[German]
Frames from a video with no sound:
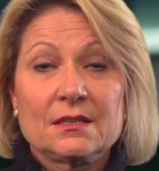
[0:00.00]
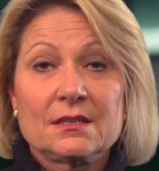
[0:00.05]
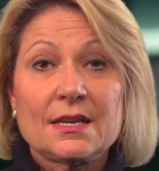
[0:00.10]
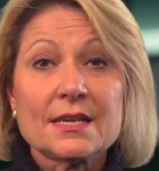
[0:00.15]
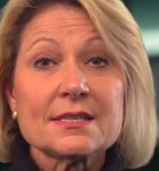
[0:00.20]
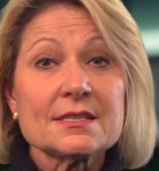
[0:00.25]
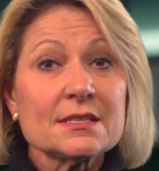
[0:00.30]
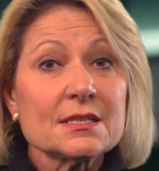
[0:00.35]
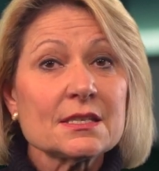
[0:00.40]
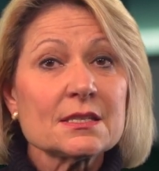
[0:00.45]

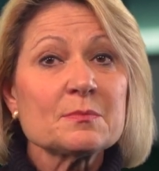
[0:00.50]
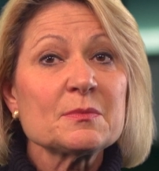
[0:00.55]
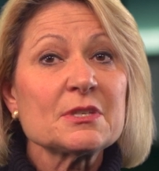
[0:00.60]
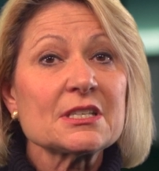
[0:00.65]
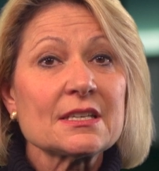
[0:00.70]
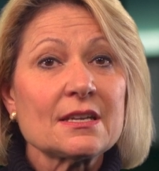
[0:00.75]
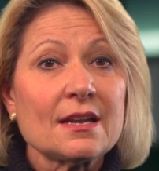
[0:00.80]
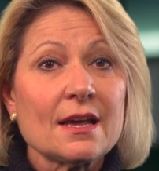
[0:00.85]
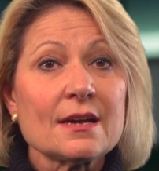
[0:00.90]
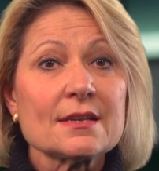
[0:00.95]
Lassen Sie es
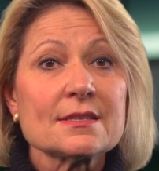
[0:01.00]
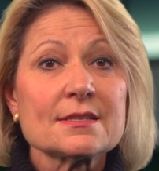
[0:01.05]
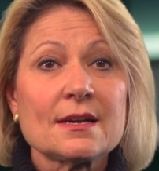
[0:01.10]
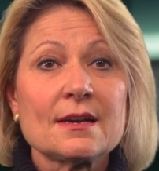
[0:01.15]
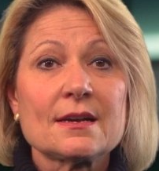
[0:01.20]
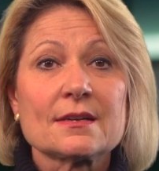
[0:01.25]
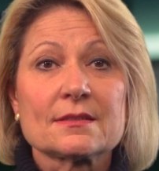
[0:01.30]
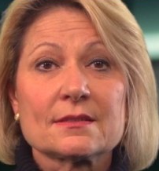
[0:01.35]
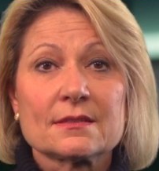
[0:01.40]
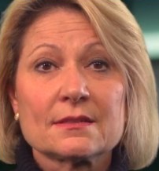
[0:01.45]
mich klar
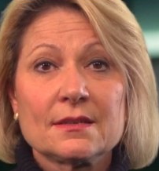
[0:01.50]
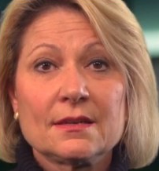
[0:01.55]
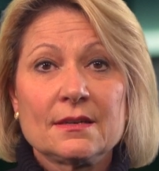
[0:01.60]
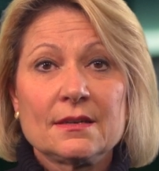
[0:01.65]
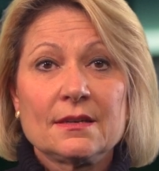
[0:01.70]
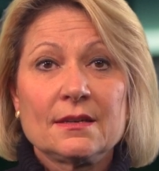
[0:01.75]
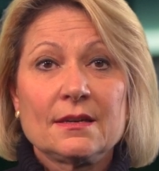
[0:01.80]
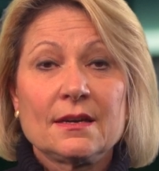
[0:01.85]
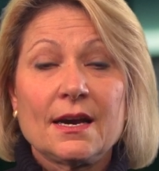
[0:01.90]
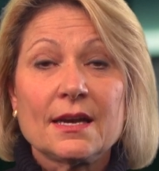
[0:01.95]
sagen,
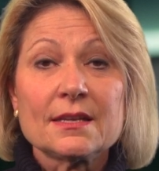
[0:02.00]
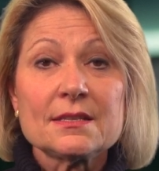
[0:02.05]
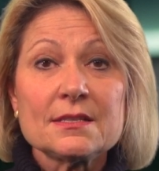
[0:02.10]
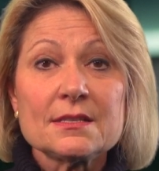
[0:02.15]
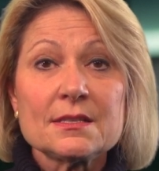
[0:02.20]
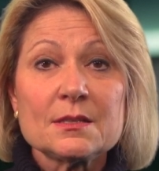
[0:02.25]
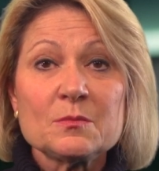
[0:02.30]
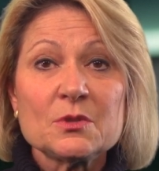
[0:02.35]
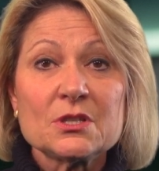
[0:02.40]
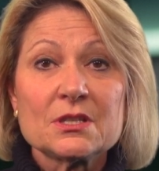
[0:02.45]

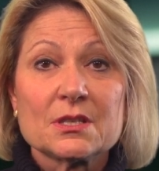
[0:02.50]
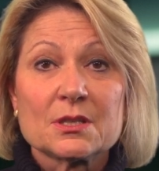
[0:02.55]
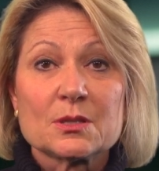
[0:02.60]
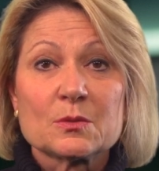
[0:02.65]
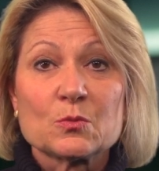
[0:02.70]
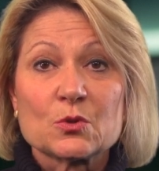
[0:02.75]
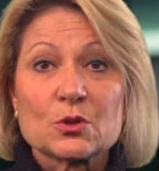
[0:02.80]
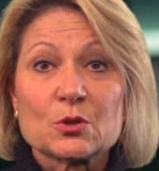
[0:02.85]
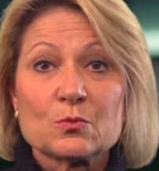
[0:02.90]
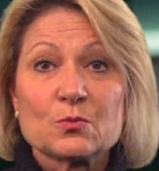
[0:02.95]

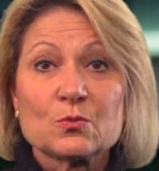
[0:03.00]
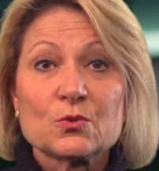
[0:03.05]
Antisemitismus,